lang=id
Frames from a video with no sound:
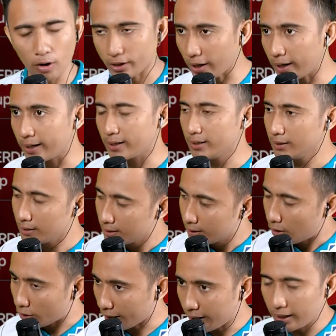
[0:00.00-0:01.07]
Okay.
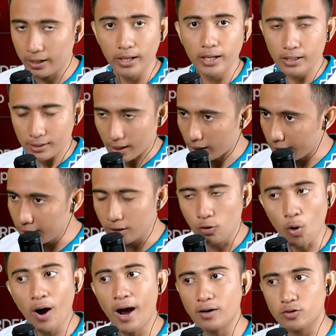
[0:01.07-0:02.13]
Oke, okay. Kali ini
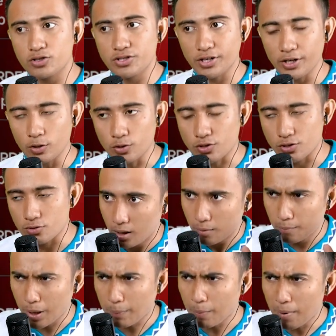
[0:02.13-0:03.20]
gue harus serius.
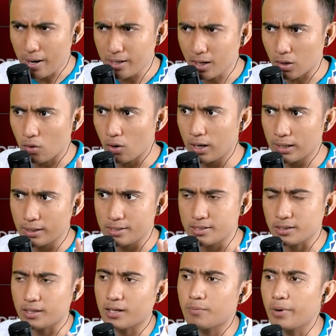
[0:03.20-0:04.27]
Berapa banyak gol yang
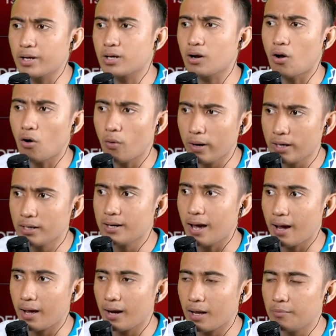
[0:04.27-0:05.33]
dicetak Michael Owen
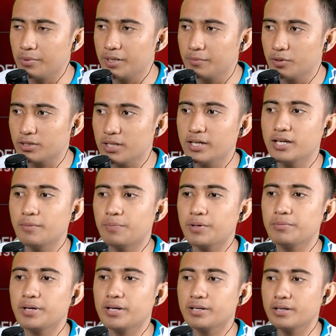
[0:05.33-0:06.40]
dalam debut Liga
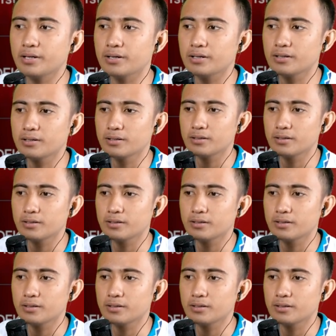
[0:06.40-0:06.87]
Primernya?